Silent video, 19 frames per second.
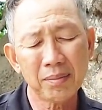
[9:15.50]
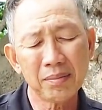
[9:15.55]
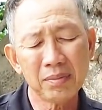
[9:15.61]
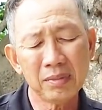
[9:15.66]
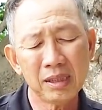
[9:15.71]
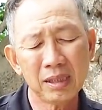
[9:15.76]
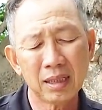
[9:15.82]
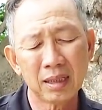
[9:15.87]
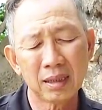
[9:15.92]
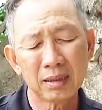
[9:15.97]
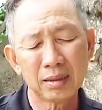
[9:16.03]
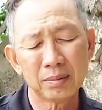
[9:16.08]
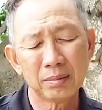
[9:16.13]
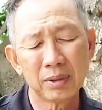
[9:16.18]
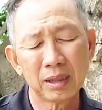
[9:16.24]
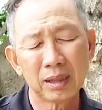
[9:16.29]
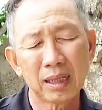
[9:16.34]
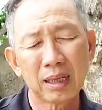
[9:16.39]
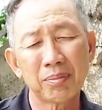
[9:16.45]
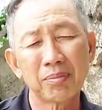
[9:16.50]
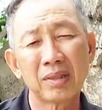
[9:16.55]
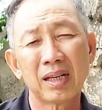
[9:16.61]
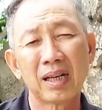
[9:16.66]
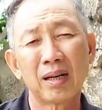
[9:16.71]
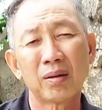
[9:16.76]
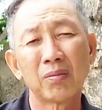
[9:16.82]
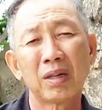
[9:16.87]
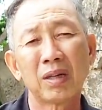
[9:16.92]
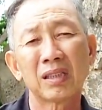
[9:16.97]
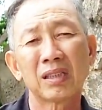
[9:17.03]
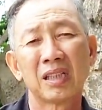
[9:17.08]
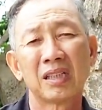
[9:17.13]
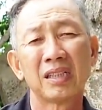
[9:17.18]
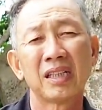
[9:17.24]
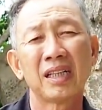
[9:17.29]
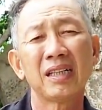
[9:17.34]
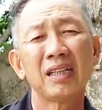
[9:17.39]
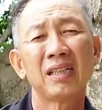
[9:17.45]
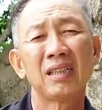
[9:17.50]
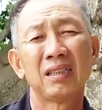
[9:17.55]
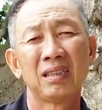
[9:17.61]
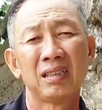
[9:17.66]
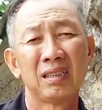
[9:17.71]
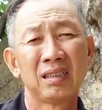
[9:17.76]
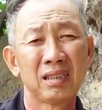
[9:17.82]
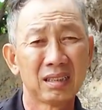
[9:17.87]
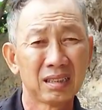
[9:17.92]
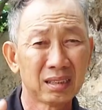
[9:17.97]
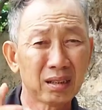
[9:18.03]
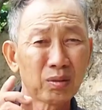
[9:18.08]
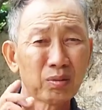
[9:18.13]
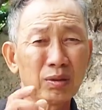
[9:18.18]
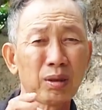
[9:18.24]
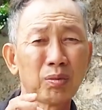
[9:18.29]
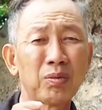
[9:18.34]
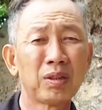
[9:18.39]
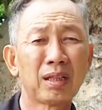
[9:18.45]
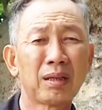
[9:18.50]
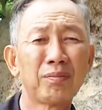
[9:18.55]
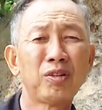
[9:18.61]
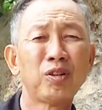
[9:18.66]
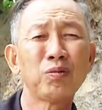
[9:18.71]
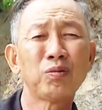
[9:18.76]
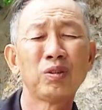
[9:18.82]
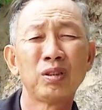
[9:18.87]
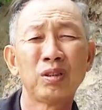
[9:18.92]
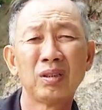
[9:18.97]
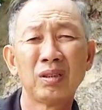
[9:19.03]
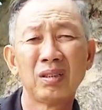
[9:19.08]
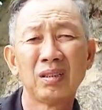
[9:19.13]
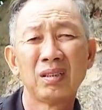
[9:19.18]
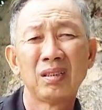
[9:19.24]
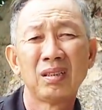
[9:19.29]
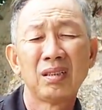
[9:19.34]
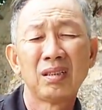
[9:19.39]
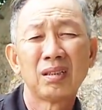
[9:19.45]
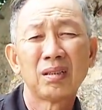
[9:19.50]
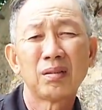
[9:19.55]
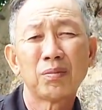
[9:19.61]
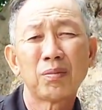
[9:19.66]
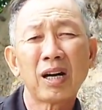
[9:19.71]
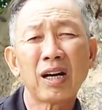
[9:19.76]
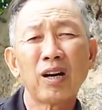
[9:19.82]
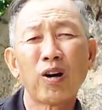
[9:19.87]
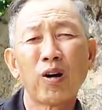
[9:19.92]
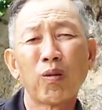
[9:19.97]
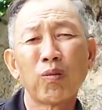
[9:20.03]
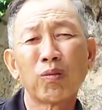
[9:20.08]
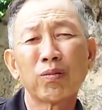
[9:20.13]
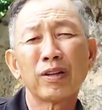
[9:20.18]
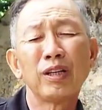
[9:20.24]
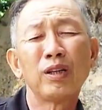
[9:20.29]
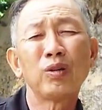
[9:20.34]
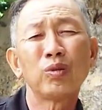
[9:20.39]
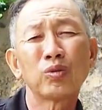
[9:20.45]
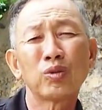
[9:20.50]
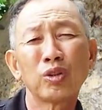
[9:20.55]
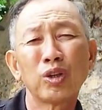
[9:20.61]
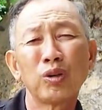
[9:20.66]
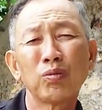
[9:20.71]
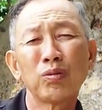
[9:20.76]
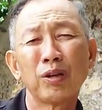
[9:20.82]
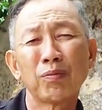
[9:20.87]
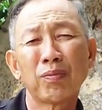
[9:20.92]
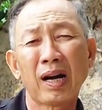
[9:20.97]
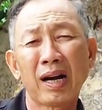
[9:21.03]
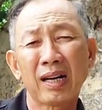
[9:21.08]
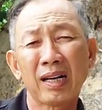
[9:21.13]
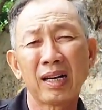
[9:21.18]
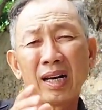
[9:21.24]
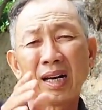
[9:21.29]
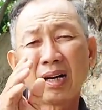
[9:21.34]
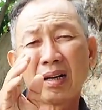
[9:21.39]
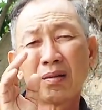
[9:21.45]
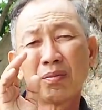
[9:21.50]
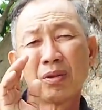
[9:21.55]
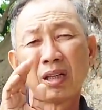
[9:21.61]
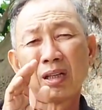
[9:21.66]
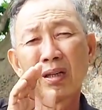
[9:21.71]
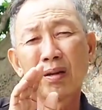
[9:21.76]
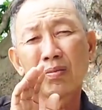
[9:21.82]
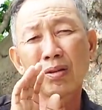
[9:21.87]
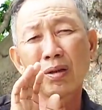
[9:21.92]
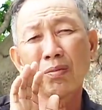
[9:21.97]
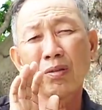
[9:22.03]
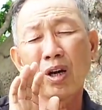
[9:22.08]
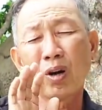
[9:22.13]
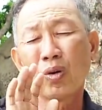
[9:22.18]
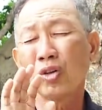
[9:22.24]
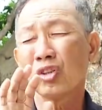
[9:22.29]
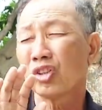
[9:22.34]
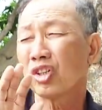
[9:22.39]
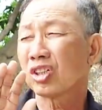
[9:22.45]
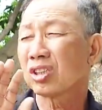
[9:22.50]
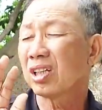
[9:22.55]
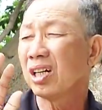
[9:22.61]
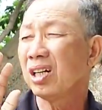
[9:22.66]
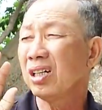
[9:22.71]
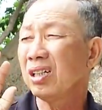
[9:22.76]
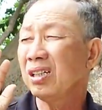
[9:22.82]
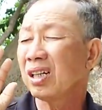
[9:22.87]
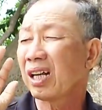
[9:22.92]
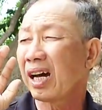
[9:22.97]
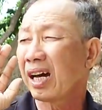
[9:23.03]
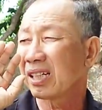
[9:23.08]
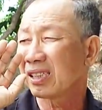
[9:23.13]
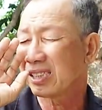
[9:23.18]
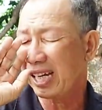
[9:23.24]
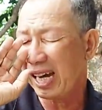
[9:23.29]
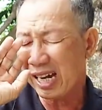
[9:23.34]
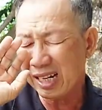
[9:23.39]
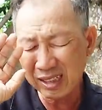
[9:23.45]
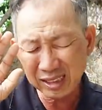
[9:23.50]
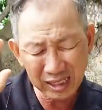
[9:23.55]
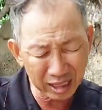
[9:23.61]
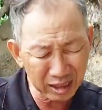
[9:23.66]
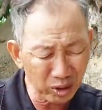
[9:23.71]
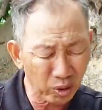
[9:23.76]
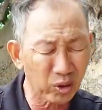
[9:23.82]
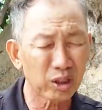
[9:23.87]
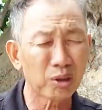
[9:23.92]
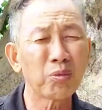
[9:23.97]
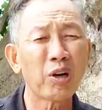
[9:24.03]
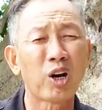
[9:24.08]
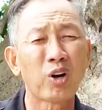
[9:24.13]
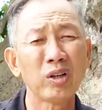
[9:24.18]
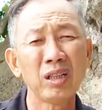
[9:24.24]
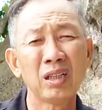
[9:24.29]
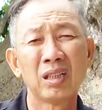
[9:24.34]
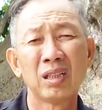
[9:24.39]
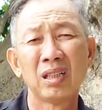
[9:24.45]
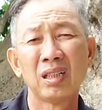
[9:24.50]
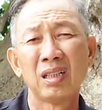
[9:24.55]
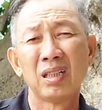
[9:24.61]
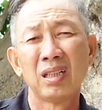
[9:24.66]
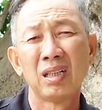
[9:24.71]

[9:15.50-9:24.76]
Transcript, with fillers: 8 giờ 15 là ông ba tỉnh chết trong vòng 15 phút bắt hồn đi luôn tôi kêu niệm phật là mình ổng nóng hỏi cho tớ là sáng vẫn còn nóng hỏi